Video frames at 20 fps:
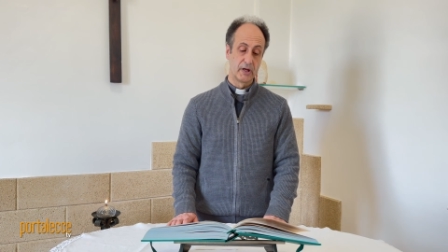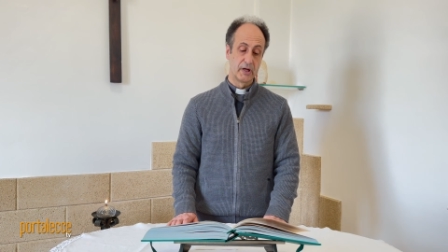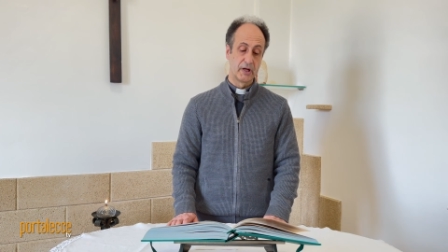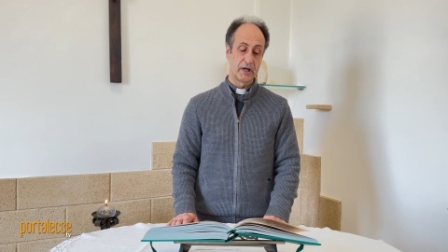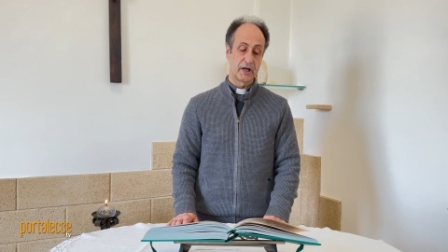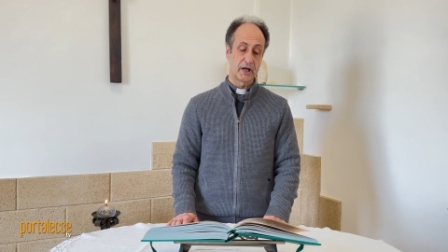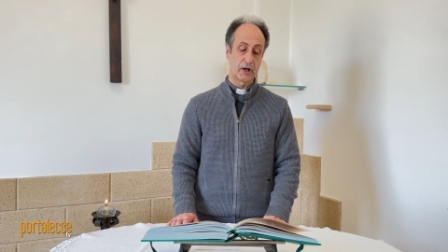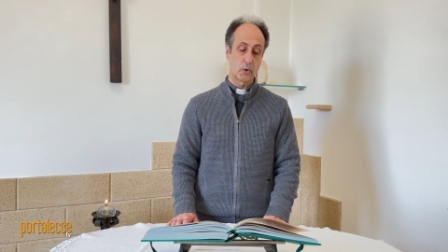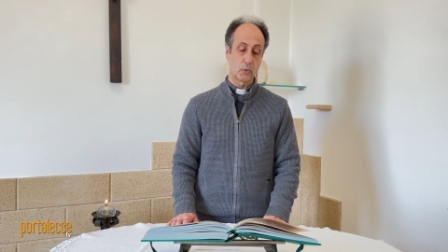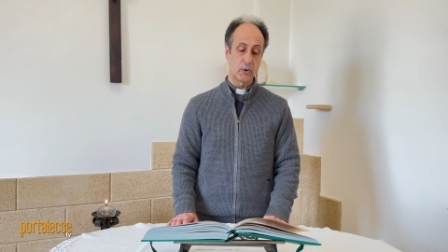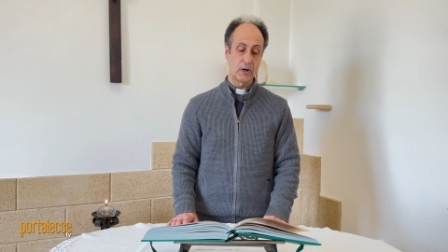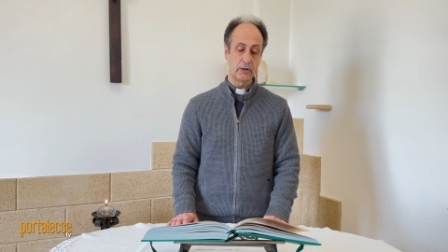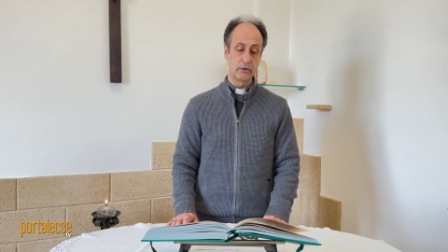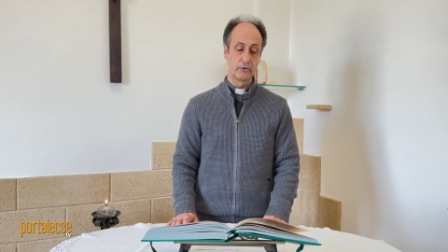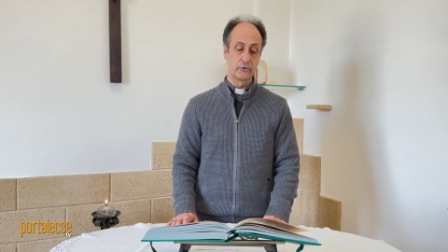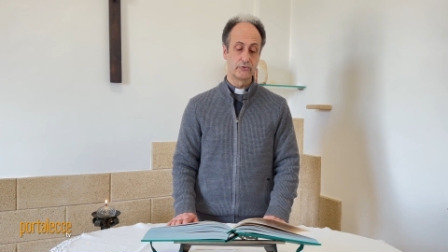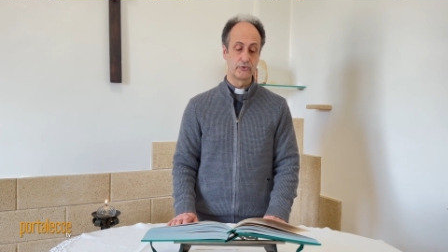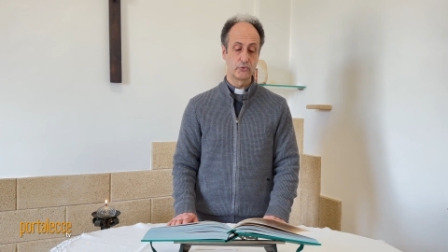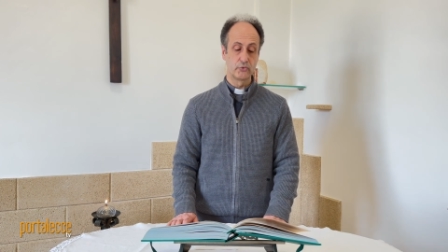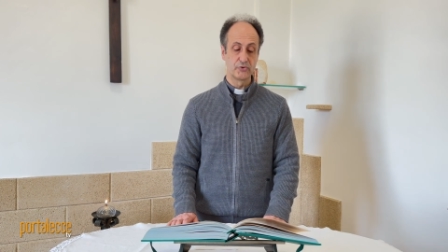e
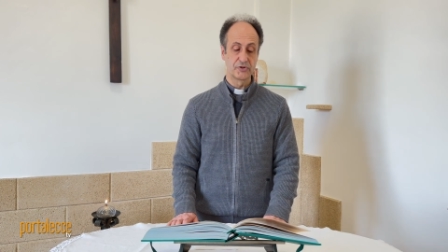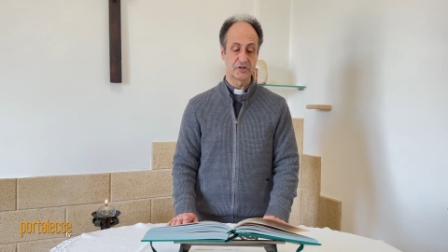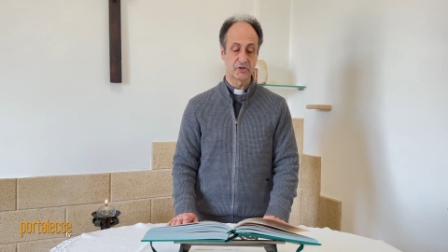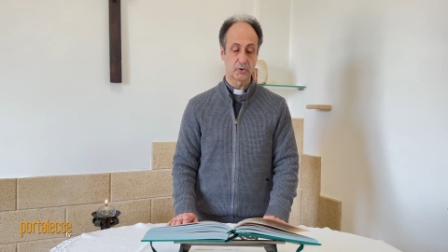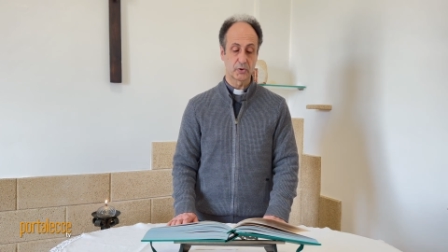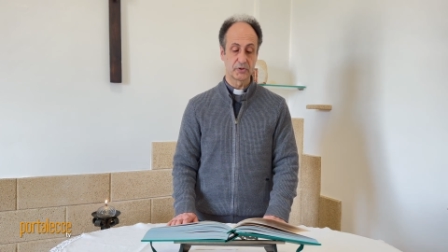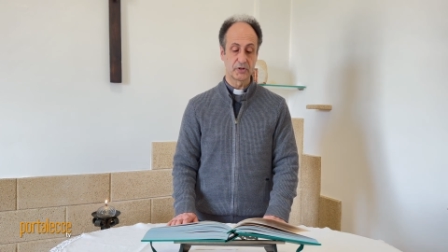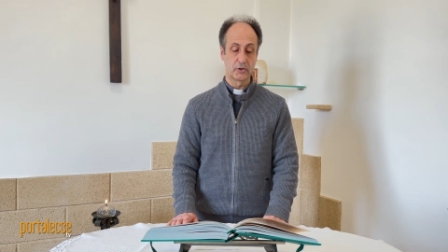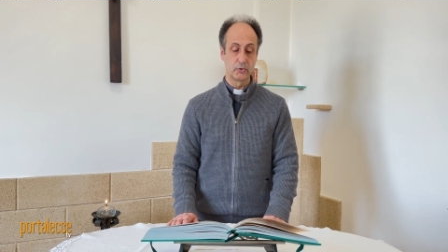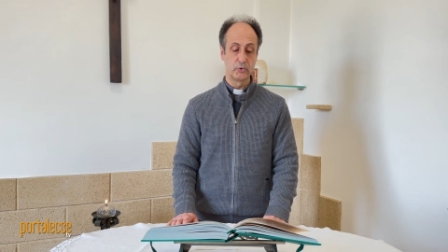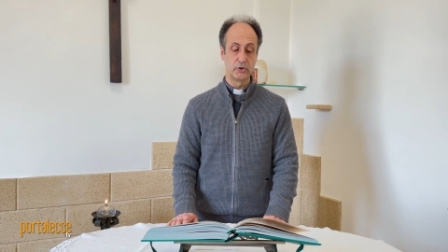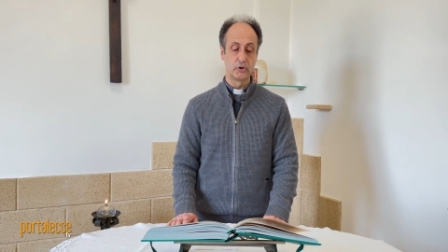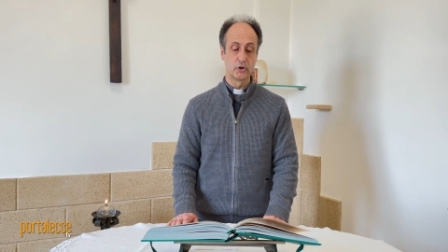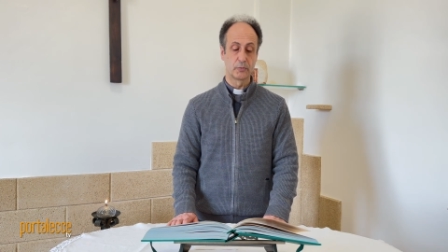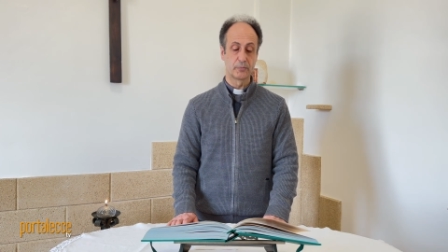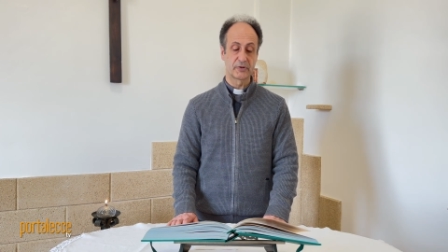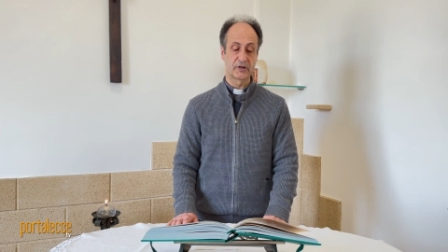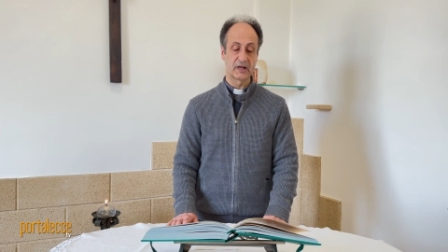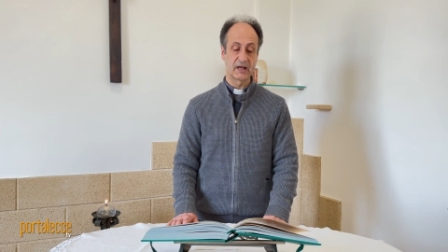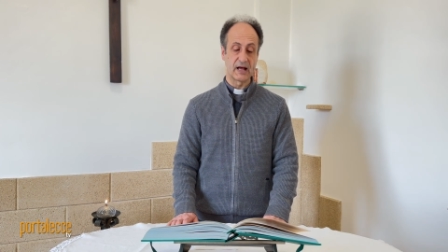quando giunsero da lui lo
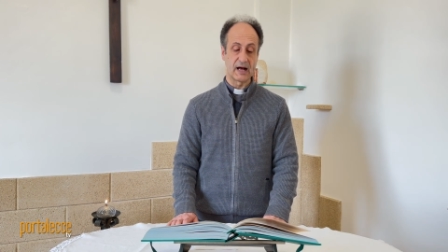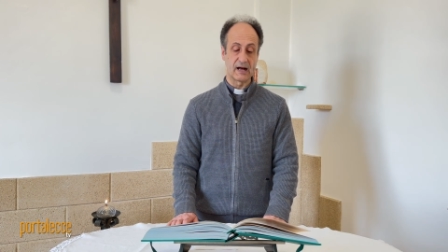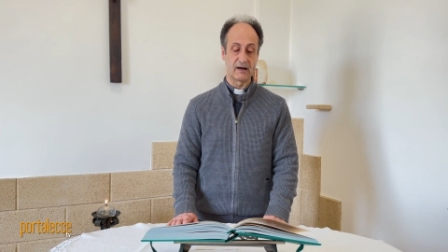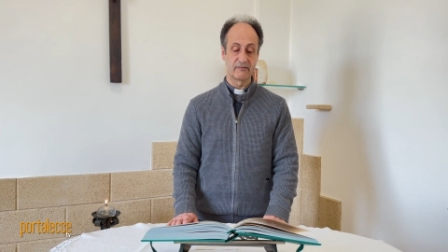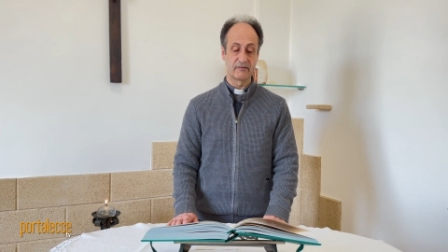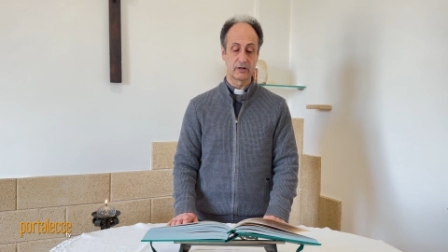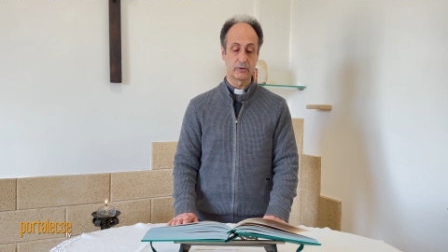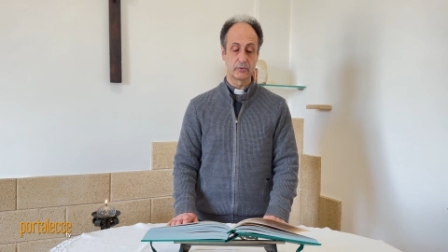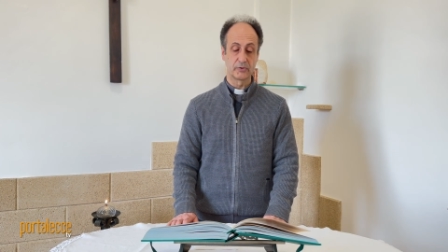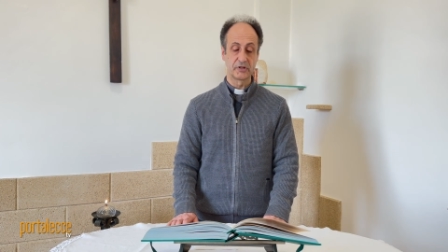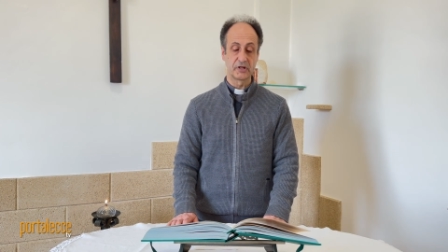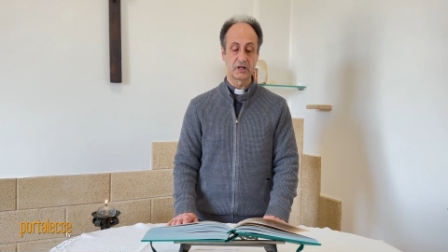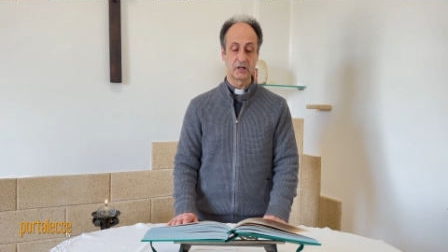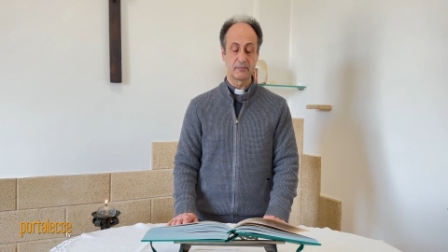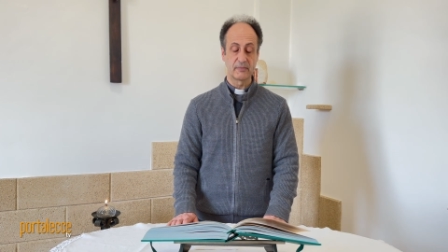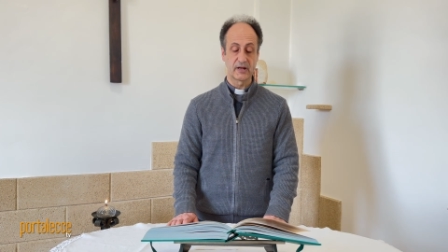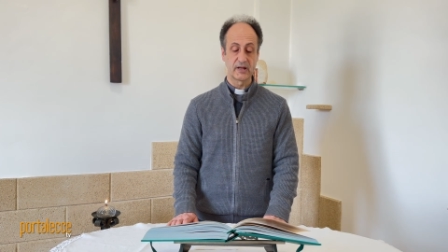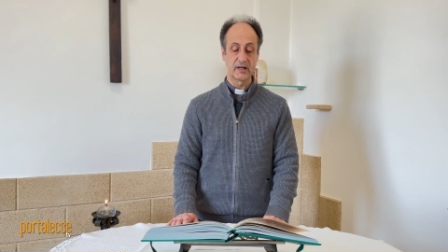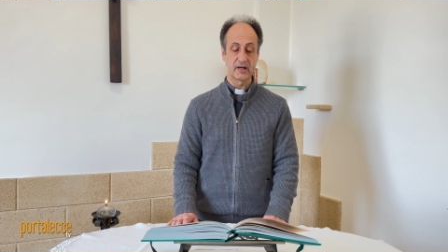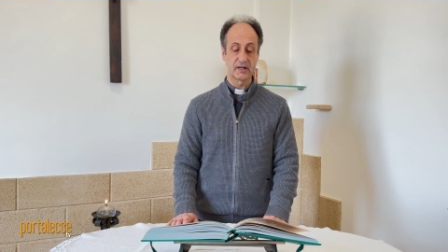pregavano di
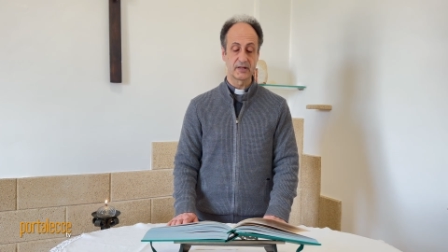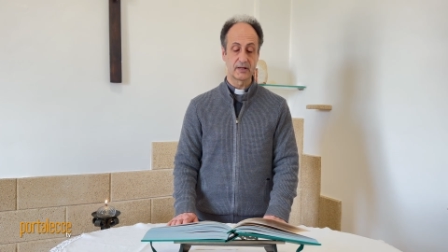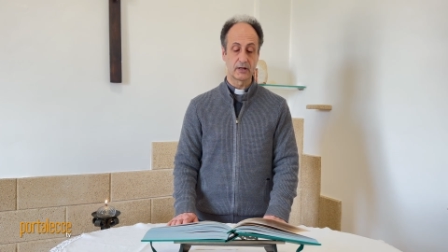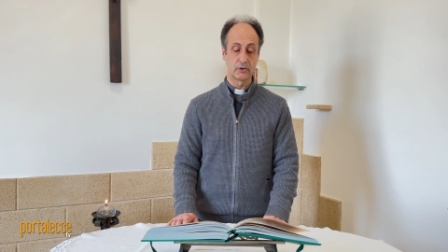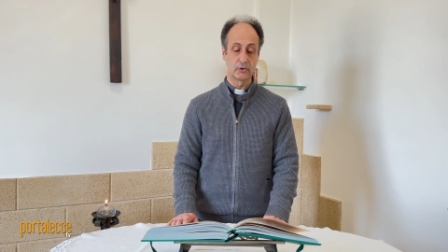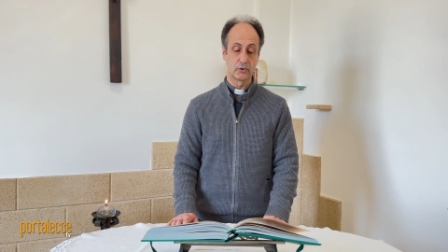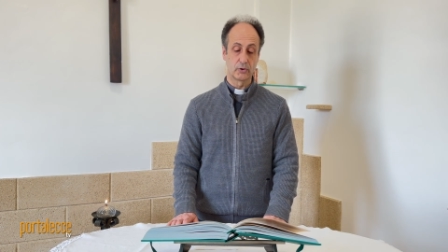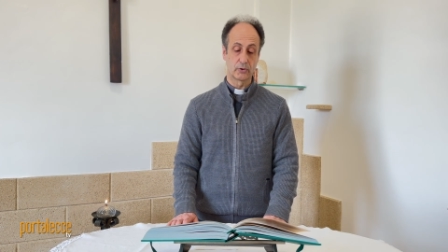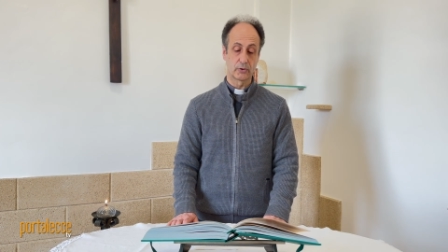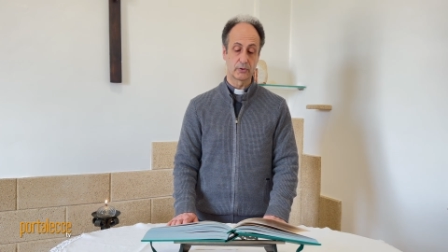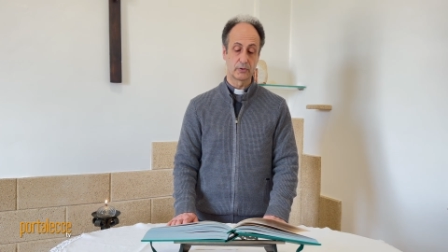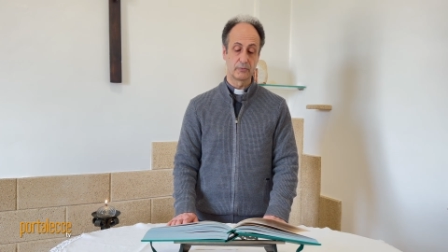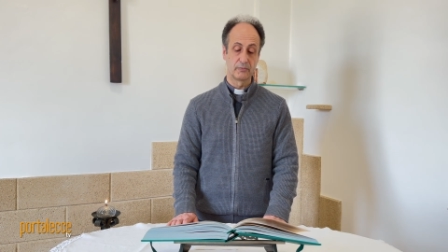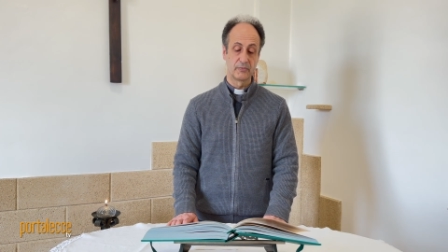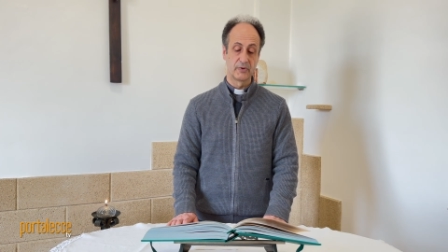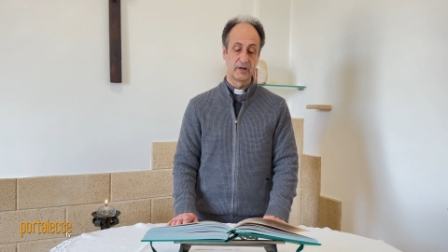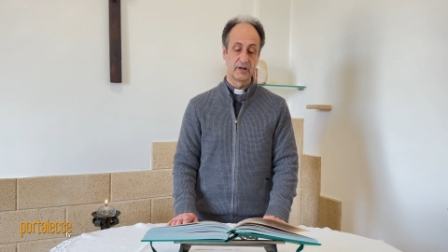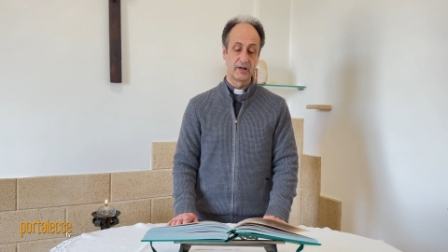rimanere da loro